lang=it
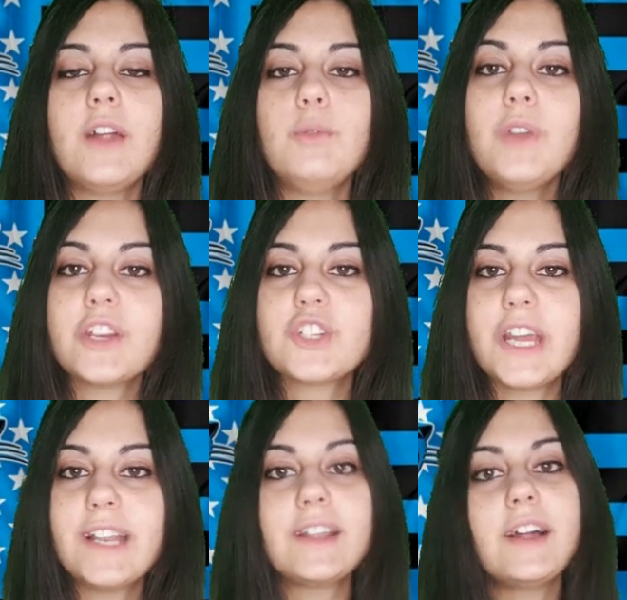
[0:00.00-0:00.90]
una
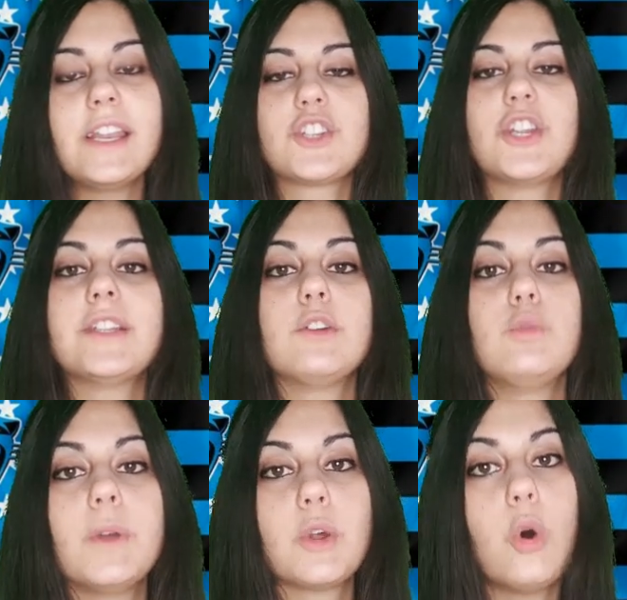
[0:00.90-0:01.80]
scelta, la scelta
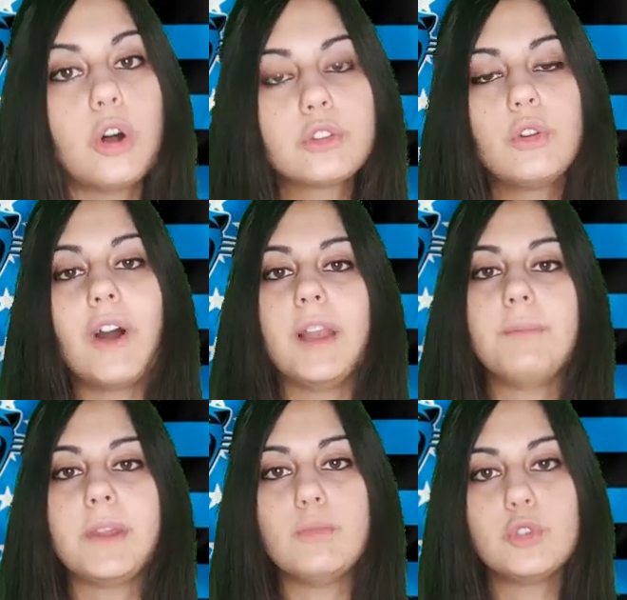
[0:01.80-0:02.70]
numero 8 al
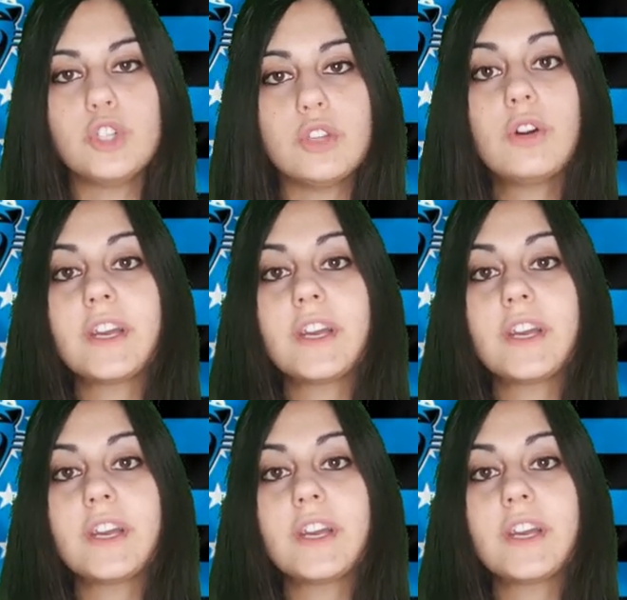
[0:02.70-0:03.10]
primo giro,